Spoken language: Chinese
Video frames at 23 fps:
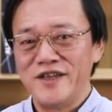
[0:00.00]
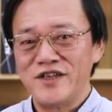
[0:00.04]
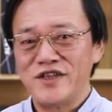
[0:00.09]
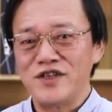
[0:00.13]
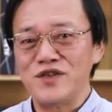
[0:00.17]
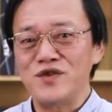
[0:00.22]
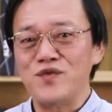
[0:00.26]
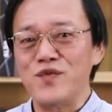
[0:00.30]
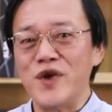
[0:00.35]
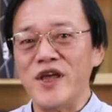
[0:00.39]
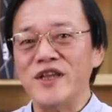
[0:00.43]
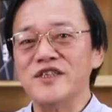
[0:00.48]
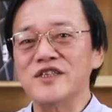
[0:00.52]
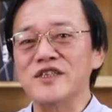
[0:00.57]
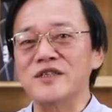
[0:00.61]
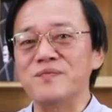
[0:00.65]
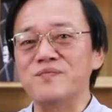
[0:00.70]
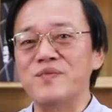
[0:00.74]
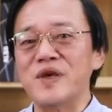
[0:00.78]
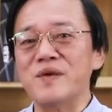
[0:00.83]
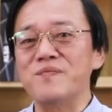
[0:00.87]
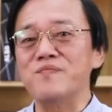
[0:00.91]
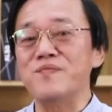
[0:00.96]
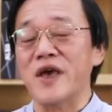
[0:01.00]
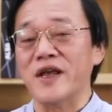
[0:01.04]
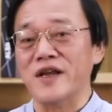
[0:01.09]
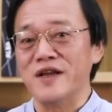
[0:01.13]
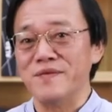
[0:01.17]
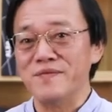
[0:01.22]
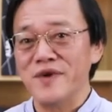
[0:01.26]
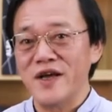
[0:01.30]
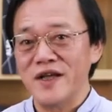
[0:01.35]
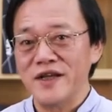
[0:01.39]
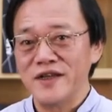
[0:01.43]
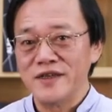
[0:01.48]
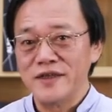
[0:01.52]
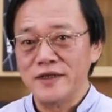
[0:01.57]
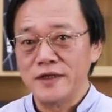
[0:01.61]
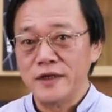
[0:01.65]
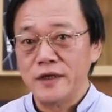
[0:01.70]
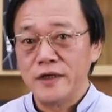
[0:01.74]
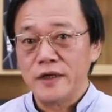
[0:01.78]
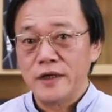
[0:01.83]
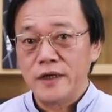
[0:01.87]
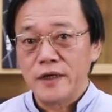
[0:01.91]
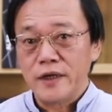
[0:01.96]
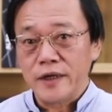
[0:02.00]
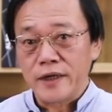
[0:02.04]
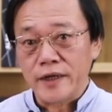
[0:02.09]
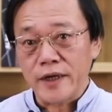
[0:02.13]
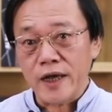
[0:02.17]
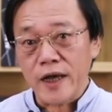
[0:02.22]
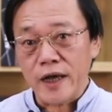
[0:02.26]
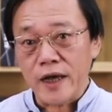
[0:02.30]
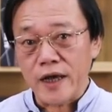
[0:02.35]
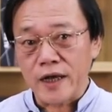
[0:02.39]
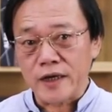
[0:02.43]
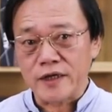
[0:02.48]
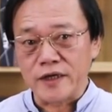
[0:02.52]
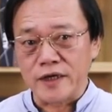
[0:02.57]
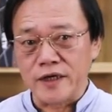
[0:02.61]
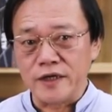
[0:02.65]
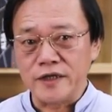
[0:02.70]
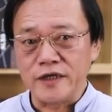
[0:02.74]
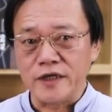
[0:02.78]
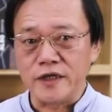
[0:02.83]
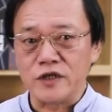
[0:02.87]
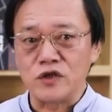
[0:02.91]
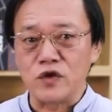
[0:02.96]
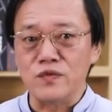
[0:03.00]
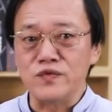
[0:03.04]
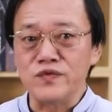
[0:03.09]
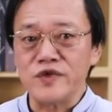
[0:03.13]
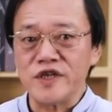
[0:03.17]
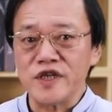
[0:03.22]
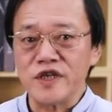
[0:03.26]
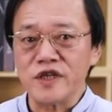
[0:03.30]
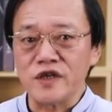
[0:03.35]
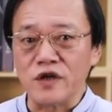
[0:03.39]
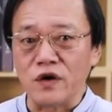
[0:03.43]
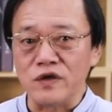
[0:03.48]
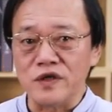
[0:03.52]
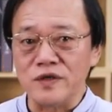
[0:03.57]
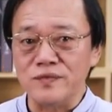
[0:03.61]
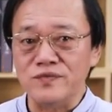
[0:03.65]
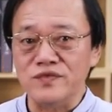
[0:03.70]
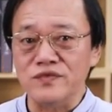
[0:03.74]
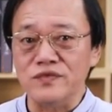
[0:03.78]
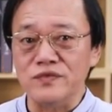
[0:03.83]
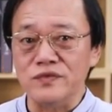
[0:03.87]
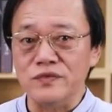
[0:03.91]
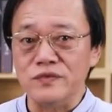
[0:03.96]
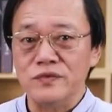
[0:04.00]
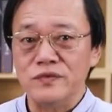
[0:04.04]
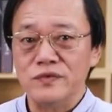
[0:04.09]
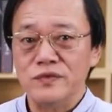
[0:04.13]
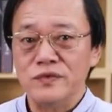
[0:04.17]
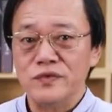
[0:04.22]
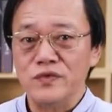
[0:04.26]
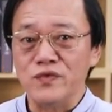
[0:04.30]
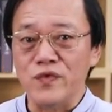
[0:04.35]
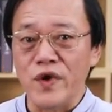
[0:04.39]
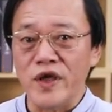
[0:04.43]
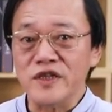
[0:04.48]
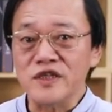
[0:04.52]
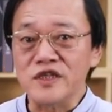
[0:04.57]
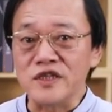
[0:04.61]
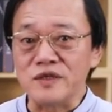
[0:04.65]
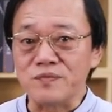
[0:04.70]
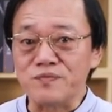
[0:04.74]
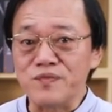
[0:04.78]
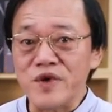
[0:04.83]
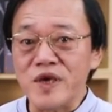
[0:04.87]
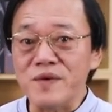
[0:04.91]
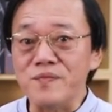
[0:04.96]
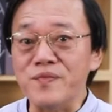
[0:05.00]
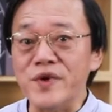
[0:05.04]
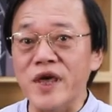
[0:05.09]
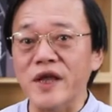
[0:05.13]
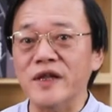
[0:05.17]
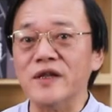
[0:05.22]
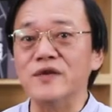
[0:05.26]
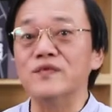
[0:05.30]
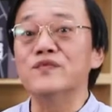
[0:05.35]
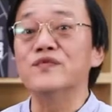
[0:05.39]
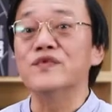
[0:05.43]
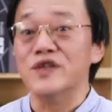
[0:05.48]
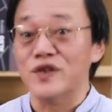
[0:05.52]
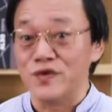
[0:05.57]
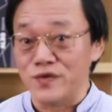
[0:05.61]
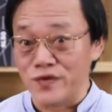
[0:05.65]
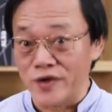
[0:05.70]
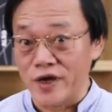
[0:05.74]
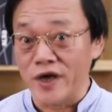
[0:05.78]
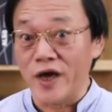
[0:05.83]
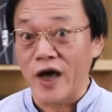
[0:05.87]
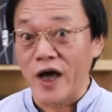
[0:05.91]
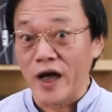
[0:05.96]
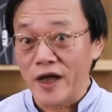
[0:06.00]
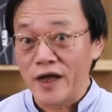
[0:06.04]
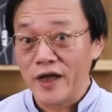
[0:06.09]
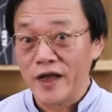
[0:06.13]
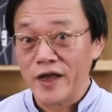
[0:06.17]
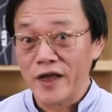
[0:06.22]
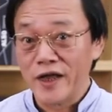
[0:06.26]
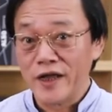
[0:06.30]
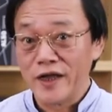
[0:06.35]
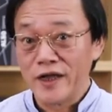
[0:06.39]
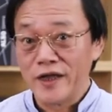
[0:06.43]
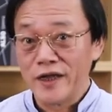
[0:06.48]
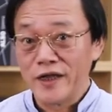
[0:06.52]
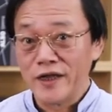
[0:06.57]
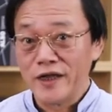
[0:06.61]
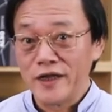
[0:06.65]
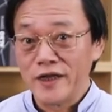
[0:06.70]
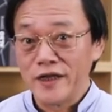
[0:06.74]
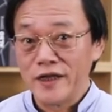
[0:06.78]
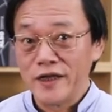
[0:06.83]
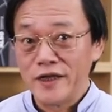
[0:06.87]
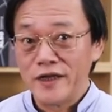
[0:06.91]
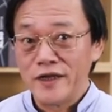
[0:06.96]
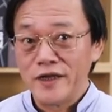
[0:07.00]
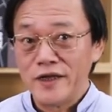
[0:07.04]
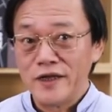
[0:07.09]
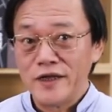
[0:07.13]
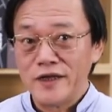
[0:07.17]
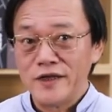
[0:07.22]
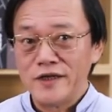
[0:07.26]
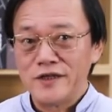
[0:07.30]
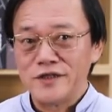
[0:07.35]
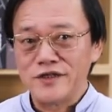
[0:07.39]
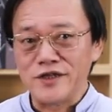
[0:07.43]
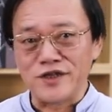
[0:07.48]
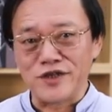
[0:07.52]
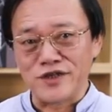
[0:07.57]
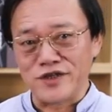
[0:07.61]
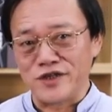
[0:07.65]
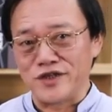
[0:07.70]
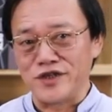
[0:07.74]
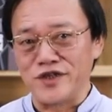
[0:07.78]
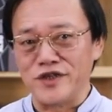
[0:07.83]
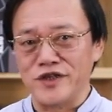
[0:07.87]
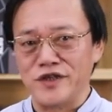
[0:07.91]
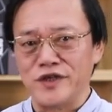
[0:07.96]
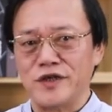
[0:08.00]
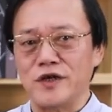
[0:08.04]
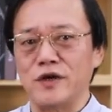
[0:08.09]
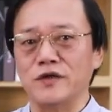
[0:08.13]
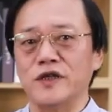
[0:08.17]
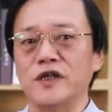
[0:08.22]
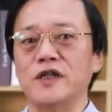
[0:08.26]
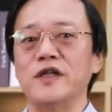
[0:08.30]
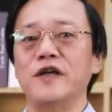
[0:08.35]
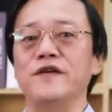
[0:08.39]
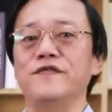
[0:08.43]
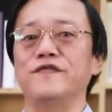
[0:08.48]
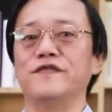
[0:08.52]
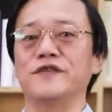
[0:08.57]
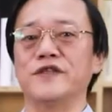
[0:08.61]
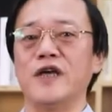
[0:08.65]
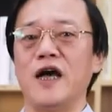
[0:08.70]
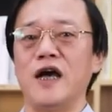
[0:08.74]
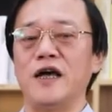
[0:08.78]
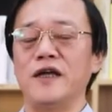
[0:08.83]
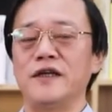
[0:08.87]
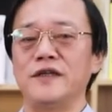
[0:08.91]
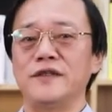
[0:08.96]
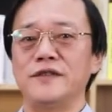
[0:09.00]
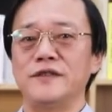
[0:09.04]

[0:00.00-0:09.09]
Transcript: 是原子变扁了吗？那可得重新搞一部原子变扁的物理学啊！ 这个事情搞得太复杂。